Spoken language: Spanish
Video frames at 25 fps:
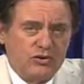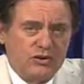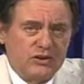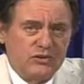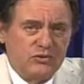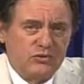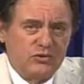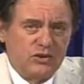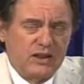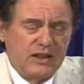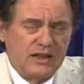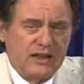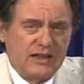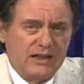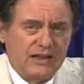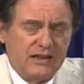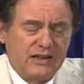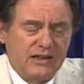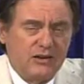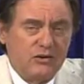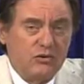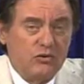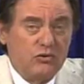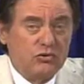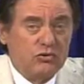sin duda, e
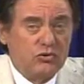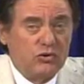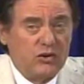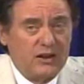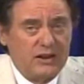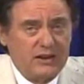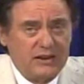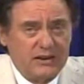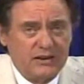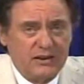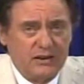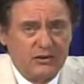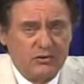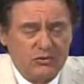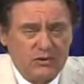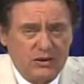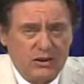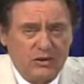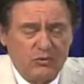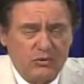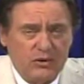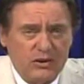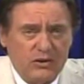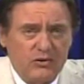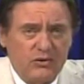incluso la
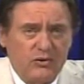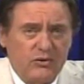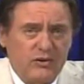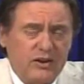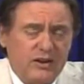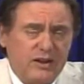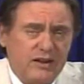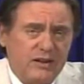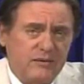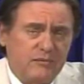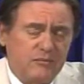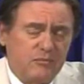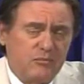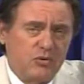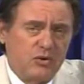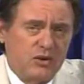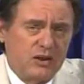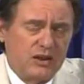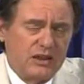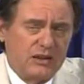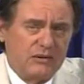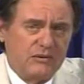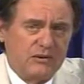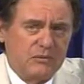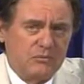dictadura luego de
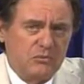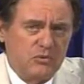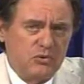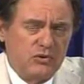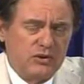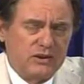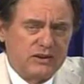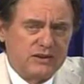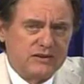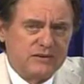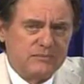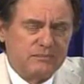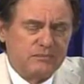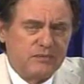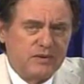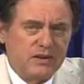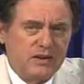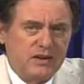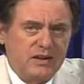Morales Bermúdez.